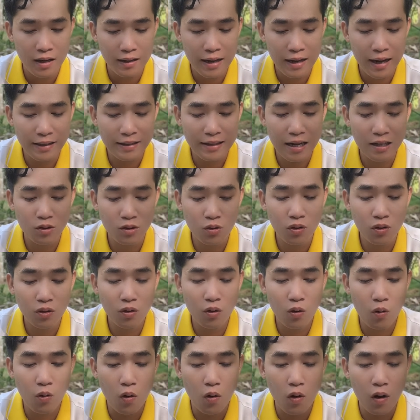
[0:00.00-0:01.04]
cái status
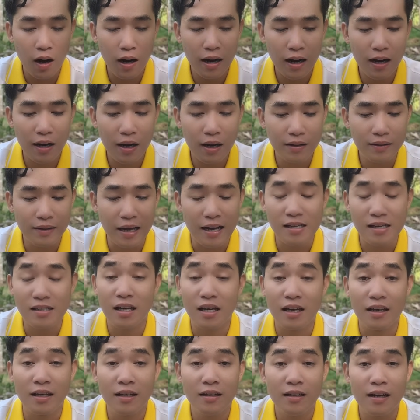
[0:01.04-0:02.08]
của à, nhạc
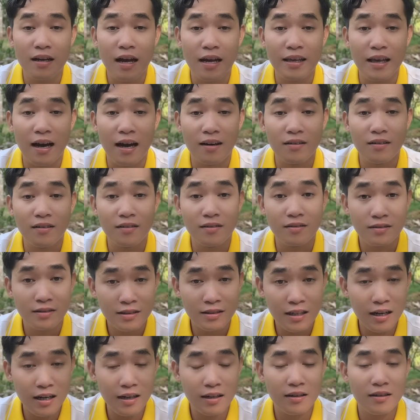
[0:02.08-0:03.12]
sĩ đã nhận được
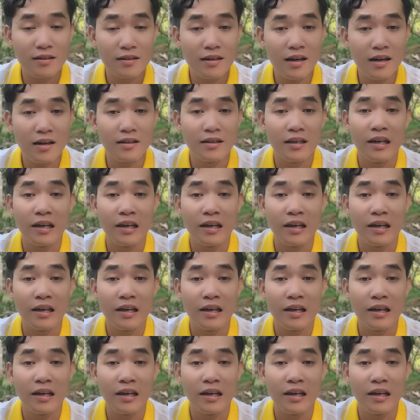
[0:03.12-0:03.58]
rất rất